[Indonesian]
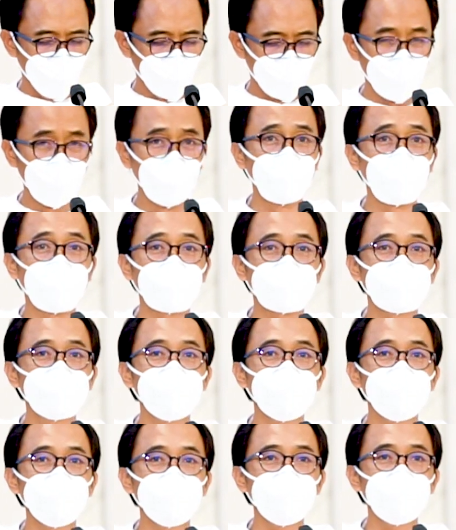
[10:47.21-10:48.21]
Belum
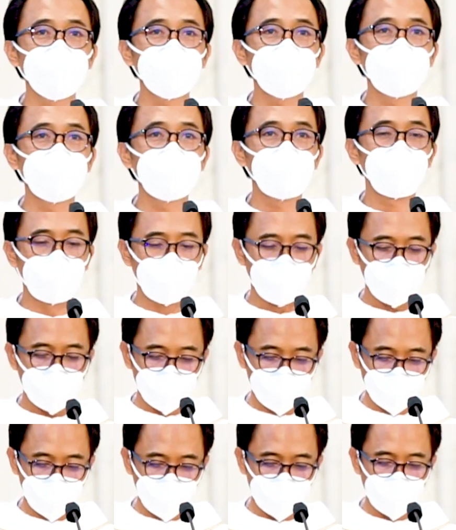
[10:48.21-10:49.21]
lagi para
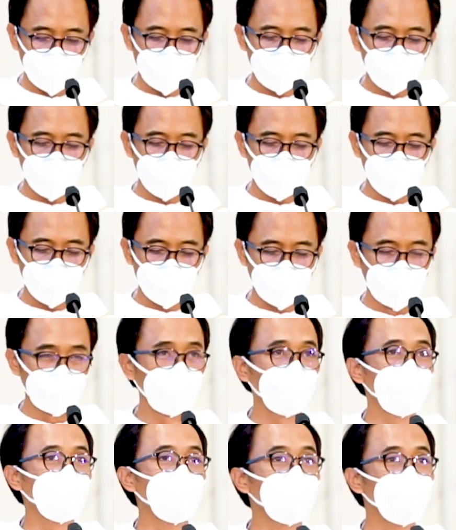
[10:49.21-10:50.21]
dosen
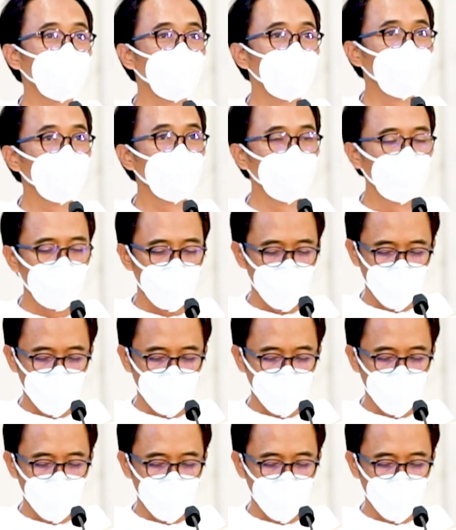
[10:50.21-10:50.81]
dan guru